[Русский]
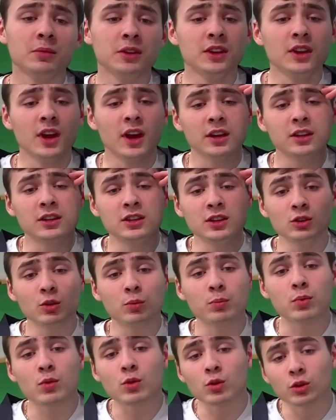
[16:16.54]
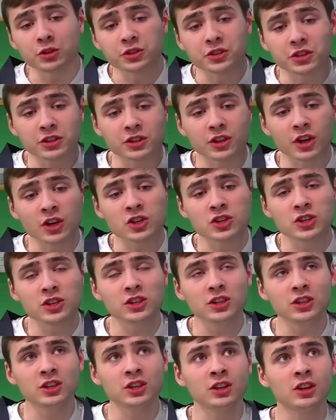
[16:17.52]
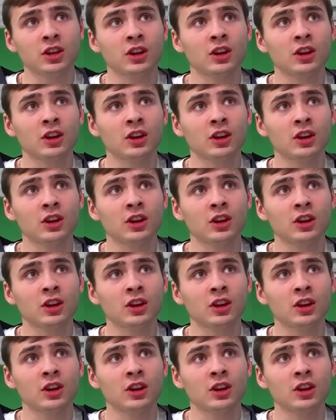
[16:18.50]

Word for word: Меня от нее просто тошнит.